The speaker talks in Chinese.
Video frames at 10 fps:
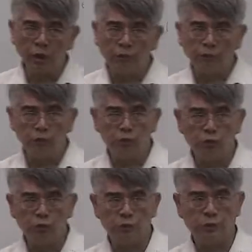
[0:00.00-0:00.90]
到的分
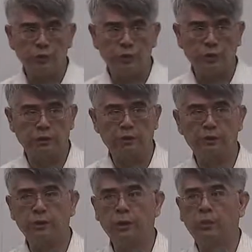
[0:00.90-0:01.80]
数是你的结果，
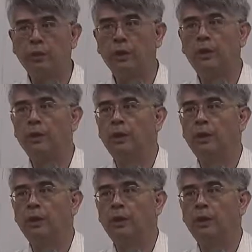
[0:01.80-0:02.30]
是你的 y，